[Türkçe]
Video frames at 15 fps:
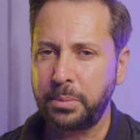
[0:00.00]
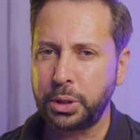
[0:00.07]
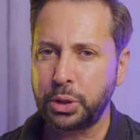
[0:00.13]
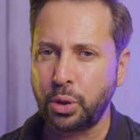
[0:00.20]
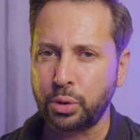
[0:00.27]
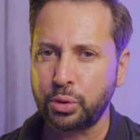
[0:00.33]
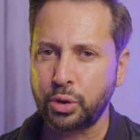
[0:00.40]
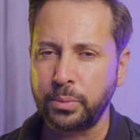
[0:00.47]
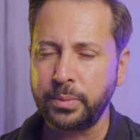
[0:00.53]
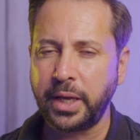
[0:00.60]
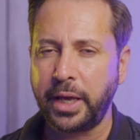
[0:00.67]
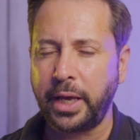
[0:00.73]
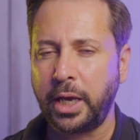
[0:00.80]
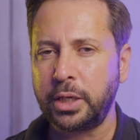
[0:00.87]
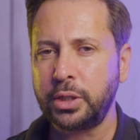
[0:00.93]
birçok durumda
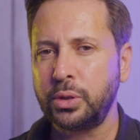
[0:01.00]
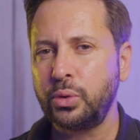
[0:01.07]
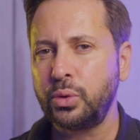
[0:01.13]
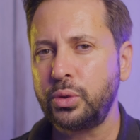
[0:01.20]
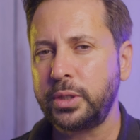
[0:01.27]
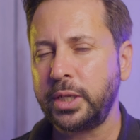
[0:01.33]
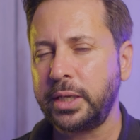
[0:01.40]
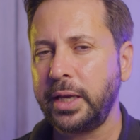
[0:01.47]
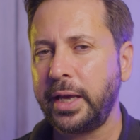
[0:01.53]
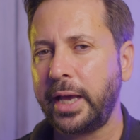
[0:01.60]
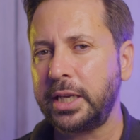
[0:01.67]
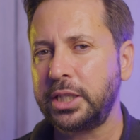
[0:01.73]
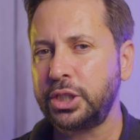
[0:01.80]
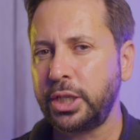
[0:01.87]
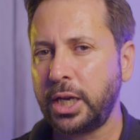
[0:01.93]
Action 3'teki
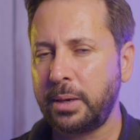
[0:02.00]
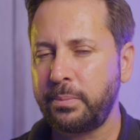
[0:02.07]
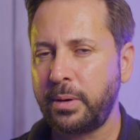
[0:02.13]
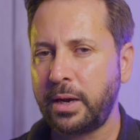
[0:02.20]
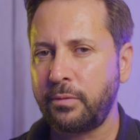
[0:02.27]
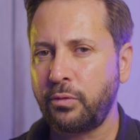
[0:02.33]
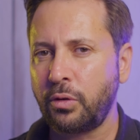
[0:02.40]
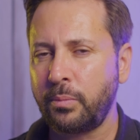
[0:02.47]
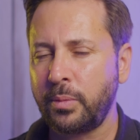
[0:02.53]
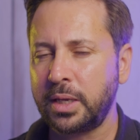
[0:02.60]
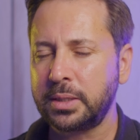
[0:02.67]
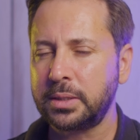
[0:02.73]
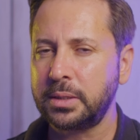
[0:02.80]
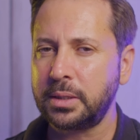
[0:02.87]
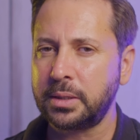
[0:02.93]
HDR
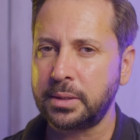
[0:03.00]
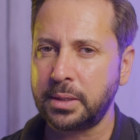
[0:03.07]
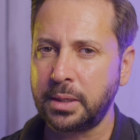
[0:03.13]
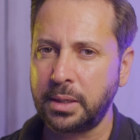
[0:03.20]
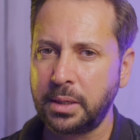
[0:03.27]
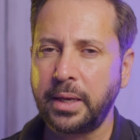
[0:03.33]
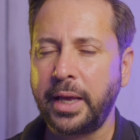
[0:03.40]
performansı